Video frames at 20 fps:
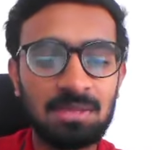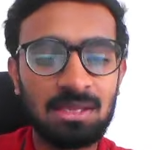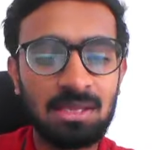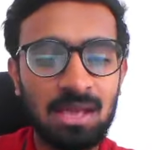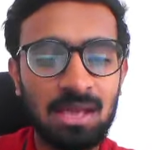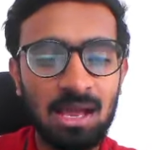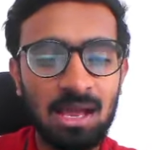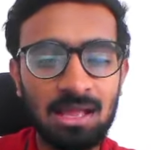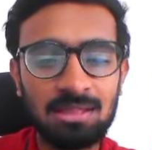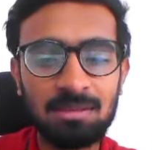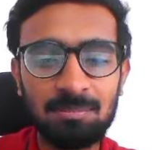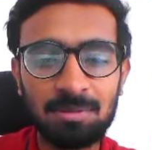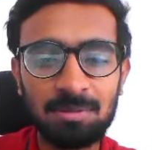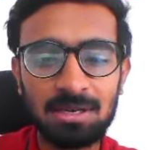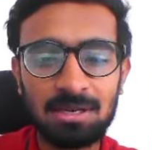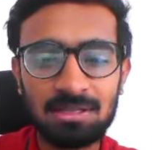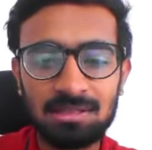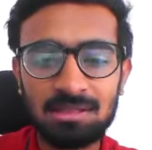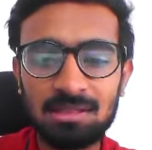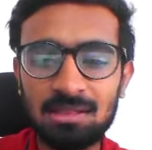यहाँ ना
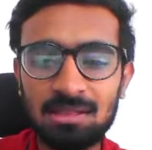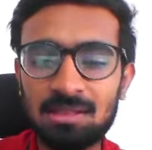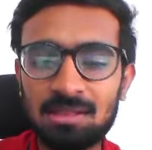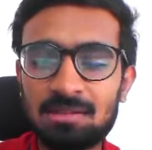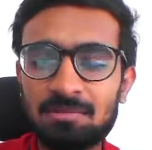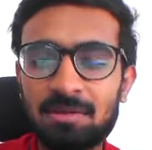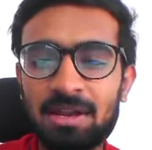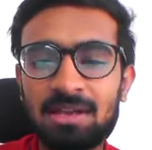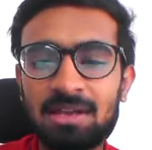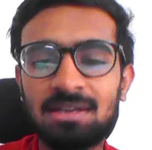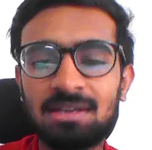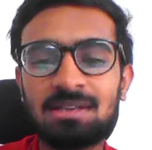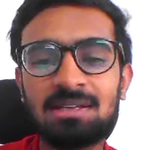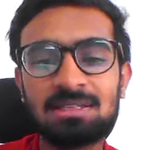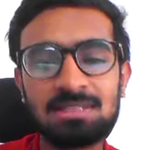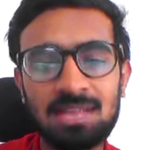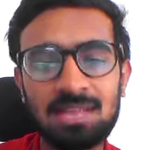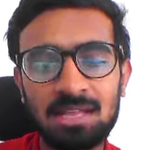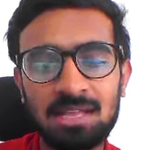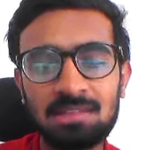प्रज्ञंदा ने व्हाइट
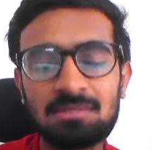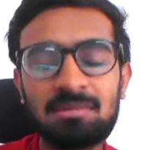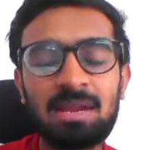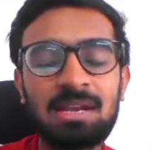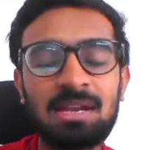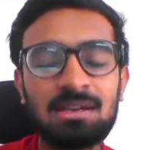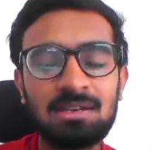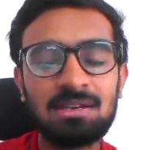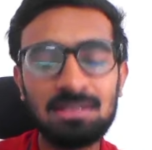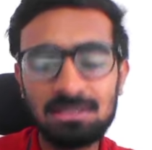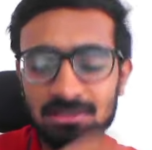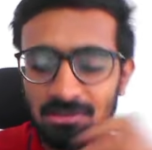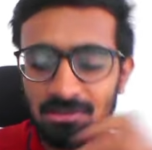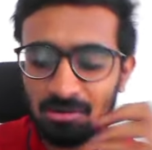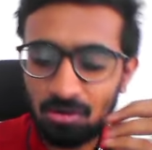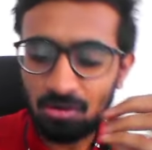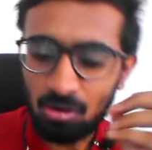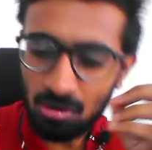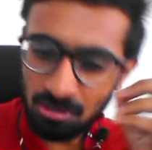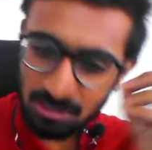के साथ में एटलीस्ट
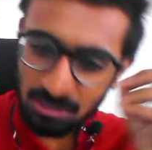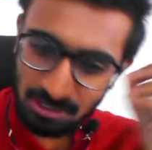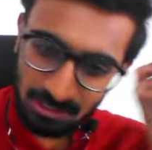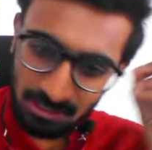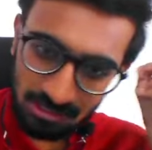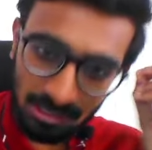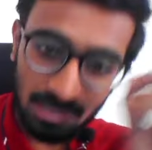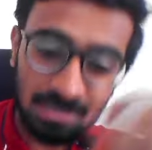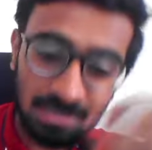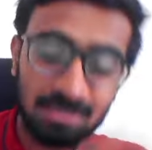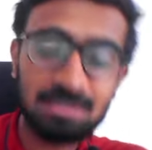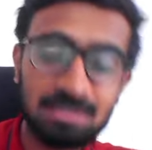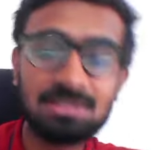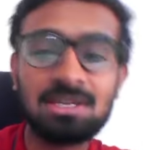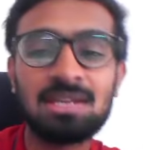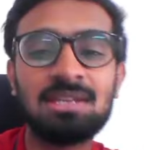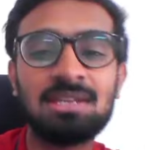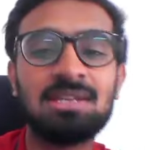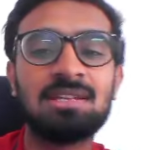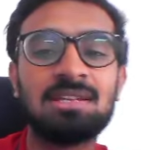ड्रॉ लेना ही
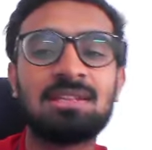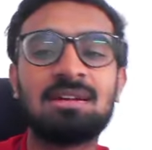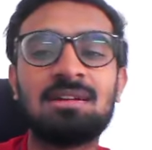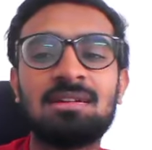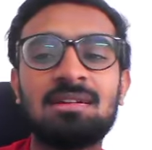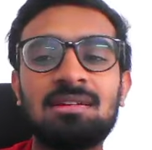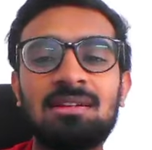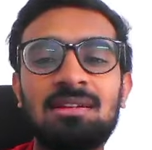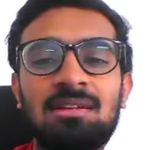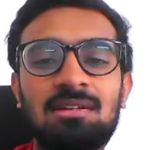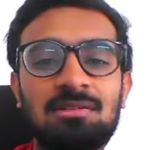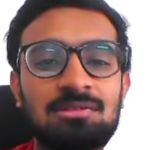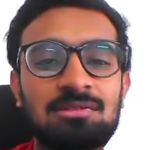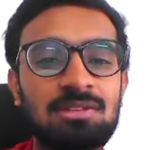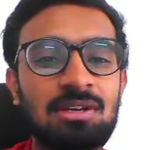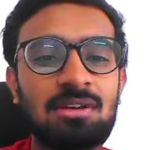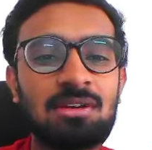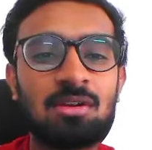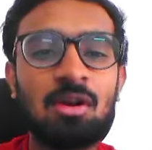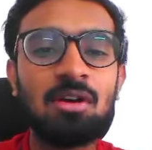चाहिए था
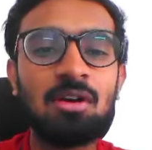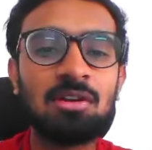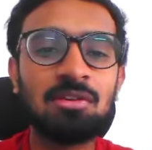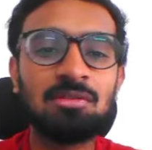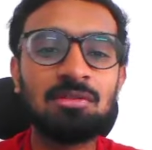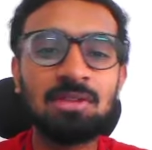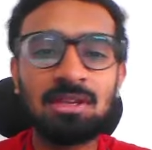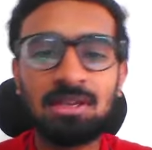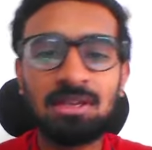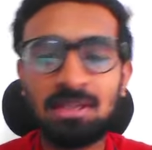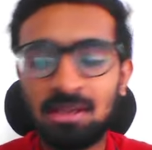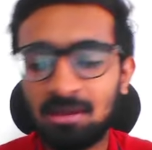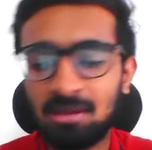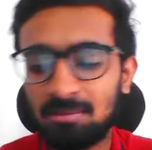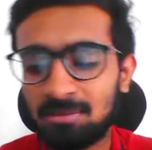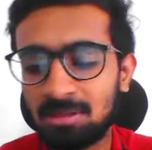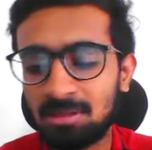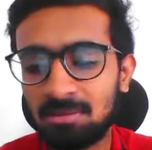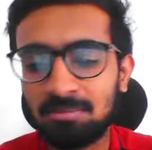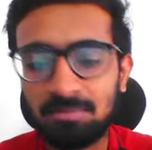उसने ड्रॉ क्यों नहीं लिया
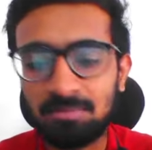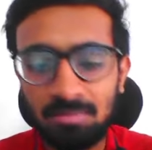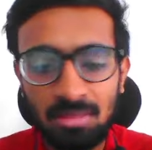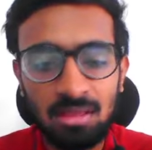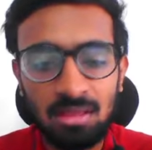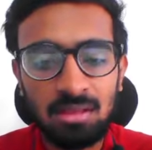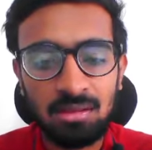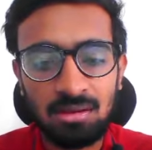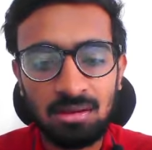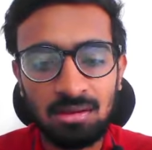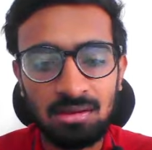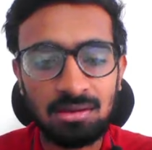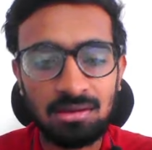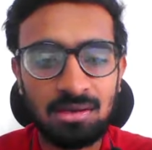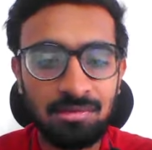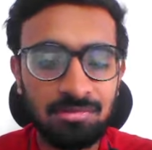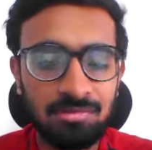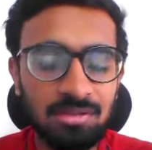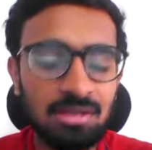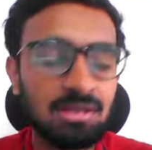मतलब
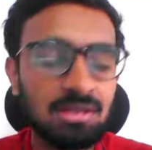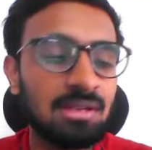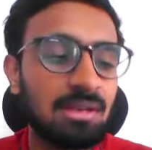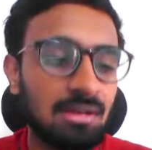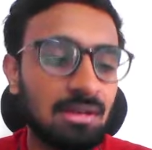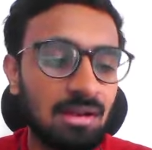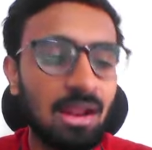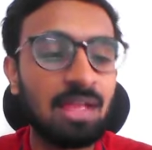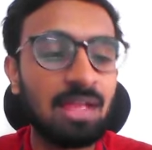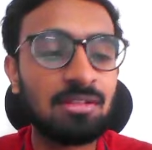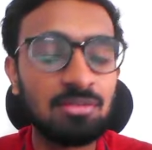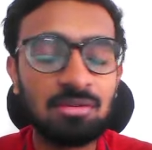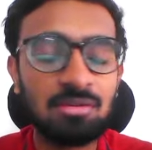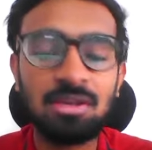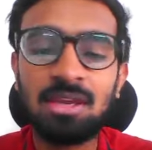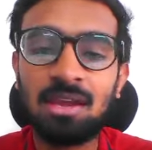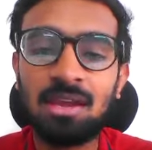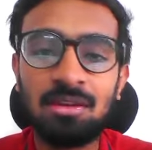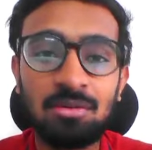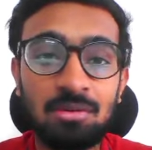डेफिनेटली ट्राई तो
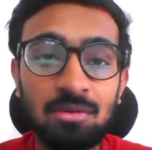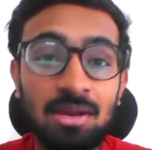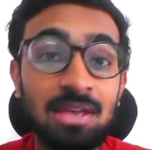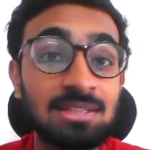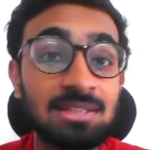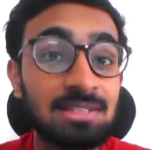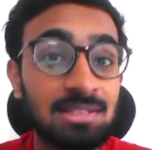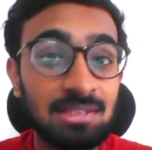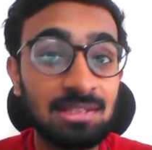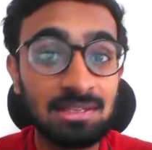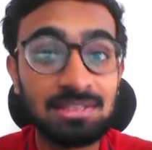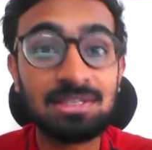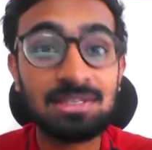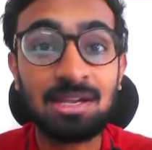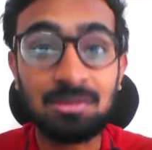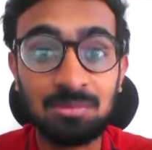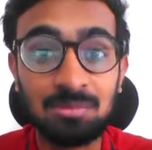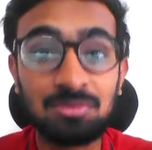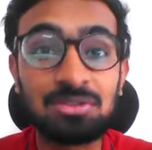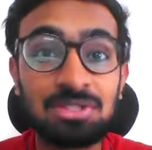किया ही होगा ऐसा नहीं
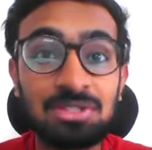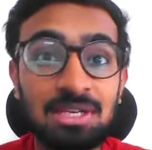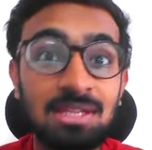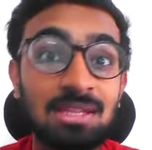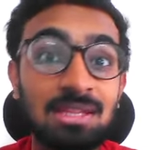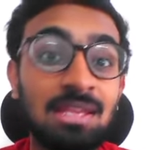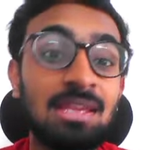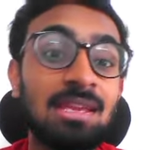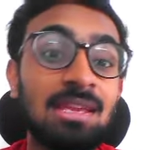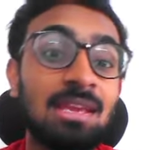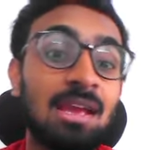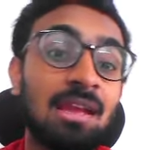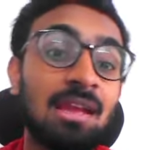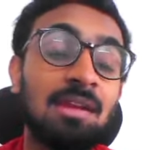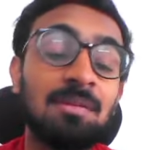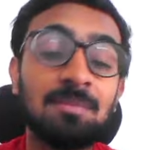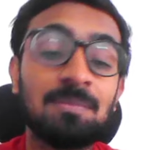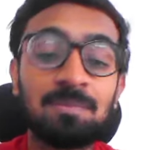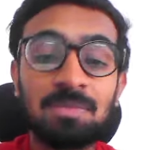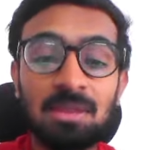कि कर नहीं किया है
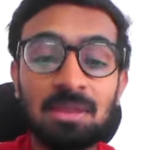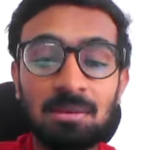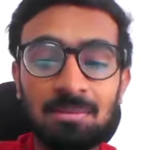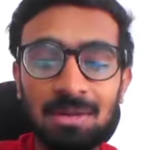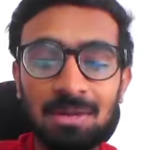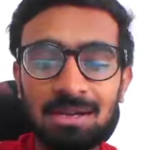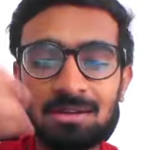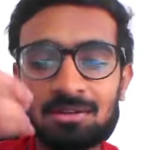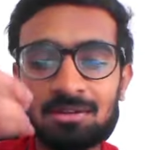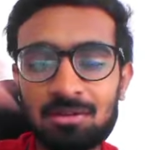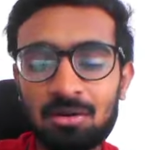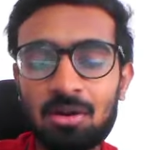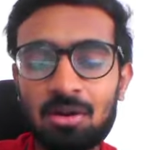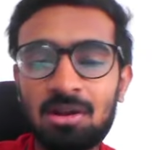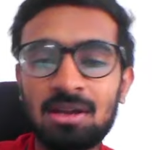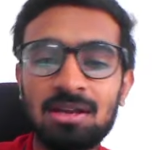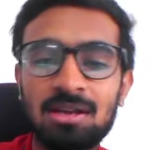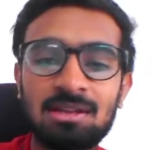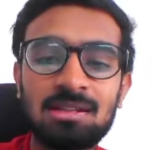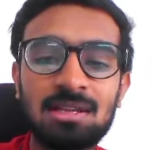बट ड्रॉ
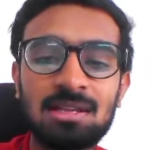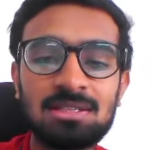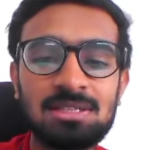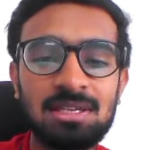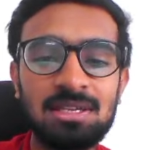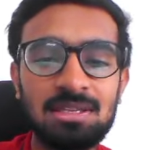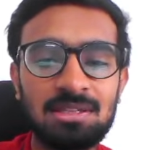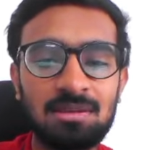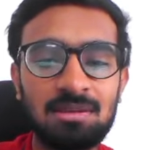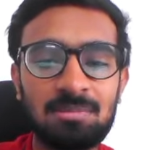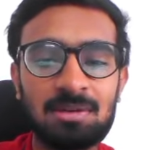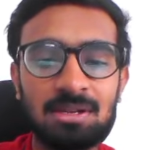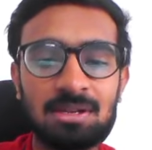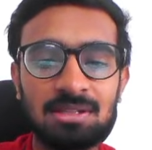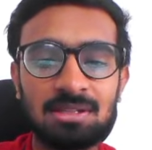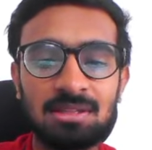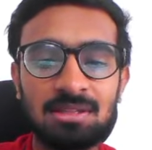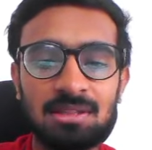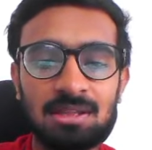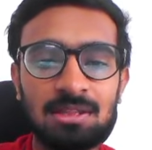करना चाहिए था
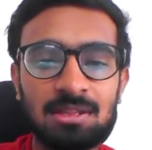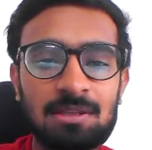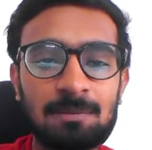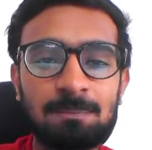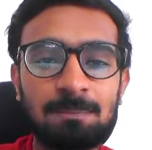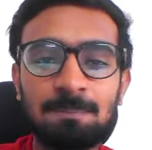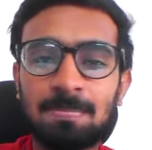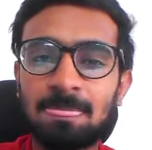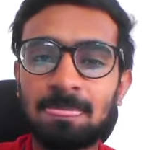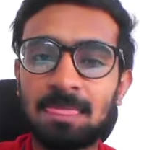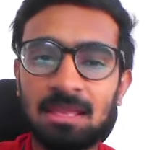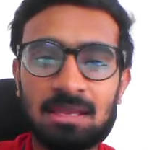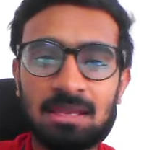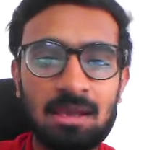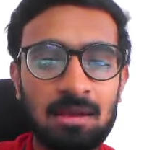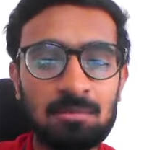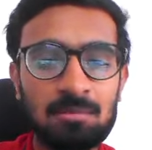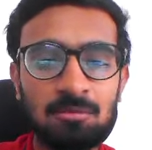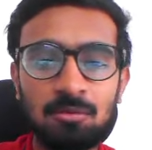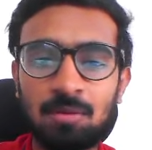प्रज्ञनदा ने
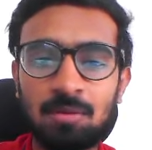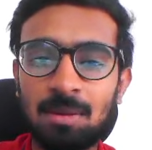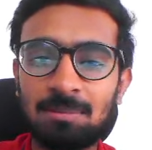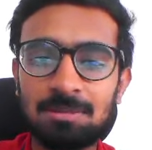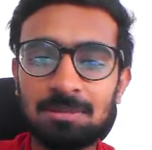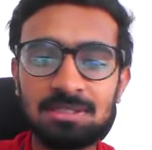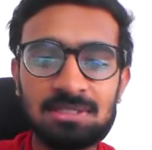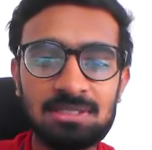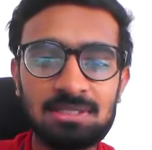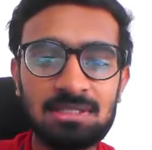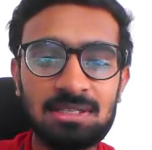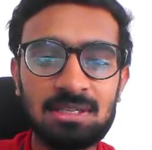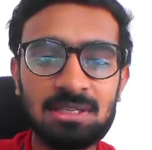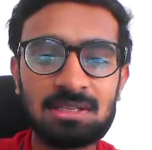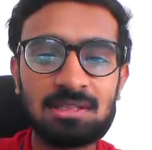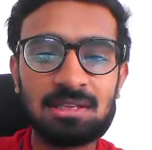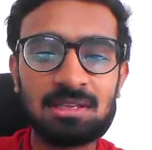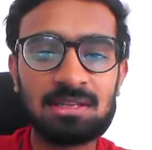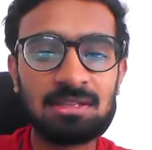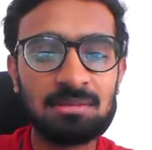यहाँ हमको वापस
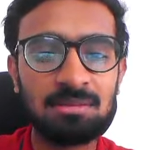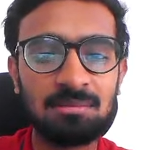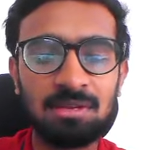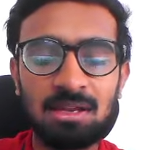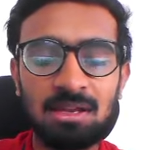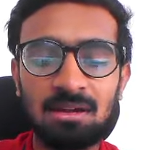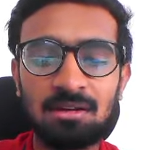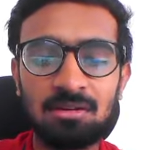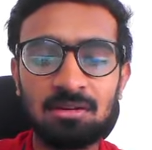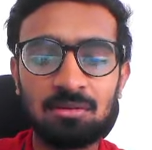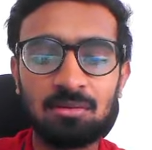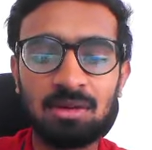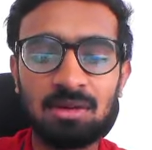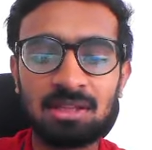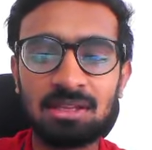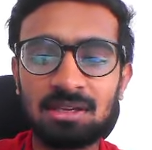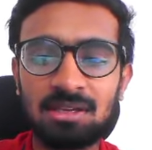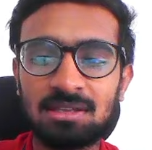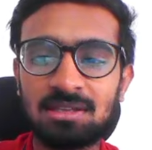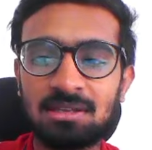सिसिलियन देखने मिला
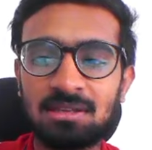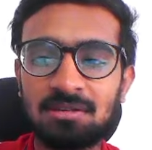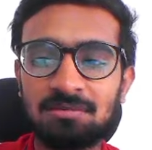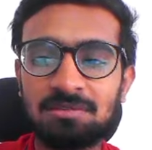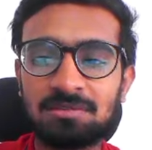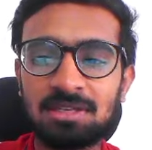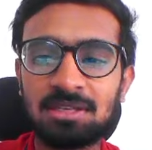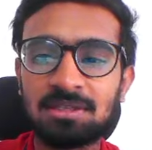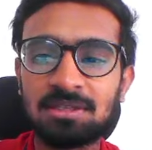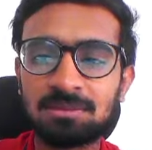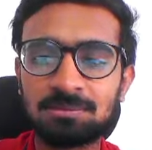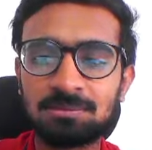करुआना की तरफ से